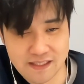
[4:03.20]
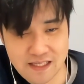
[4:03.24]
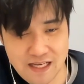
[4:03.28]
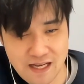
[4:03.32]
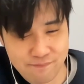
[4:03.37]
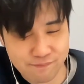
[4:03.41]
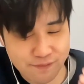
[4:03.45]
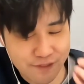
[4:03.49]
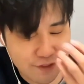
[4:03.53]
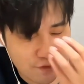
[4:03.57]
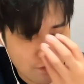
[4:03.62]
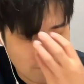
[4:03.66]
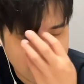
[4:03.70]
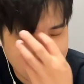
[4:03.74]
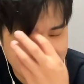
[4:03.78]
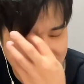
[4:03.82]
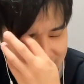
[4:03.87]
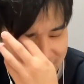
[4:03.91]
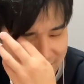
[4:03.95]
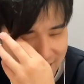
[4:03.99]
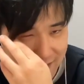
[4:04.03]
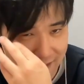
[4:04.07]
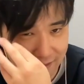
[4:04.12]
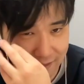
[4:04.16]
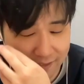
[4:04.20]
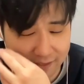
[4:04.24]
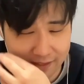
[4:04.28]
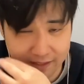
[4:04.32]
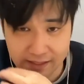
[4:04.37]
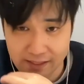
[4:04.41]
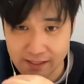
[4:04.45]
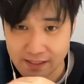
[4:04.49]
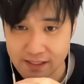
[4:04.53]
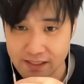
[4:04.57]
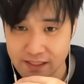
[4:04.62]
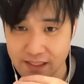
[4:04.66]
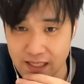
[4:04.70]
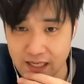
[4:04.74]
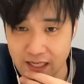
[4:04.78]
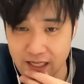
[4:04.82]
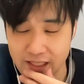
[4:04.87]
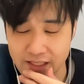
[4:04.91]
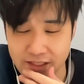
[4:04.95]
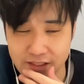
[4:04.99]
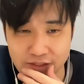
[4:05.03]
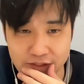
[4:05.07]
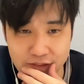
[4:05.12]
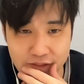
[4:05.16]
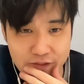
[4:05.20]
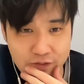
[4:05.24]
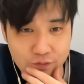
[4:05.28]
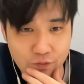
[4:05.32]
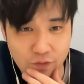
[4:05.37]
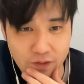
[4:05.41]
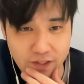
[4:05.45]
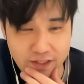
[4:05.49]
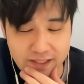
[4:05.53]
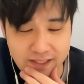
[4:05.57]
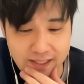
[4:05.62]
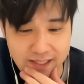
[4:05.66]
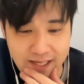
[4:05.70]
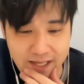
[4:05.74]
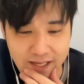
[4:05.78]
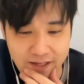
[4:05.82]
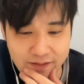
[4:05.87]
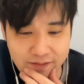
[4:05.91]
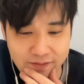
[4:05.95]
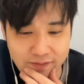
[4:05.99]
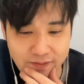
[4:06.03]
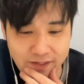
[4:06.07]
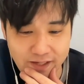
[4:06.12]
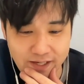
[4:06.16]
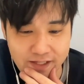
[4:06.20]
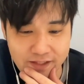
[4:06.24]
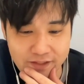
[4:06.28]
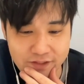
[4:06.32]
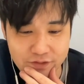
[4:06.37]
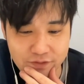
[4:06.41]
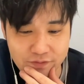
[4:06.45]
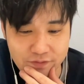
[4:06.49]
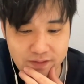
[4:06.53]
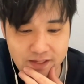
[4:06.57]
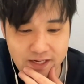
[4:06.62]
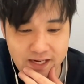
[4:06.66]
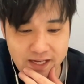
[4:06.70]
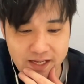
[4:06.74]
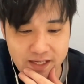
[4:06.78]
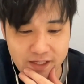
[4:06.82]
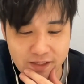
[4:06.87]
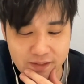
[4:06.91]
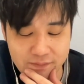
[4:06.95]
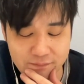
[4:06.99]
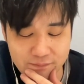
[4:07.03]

闇のガチャ。はい。これでね、はい、ちょっと狙い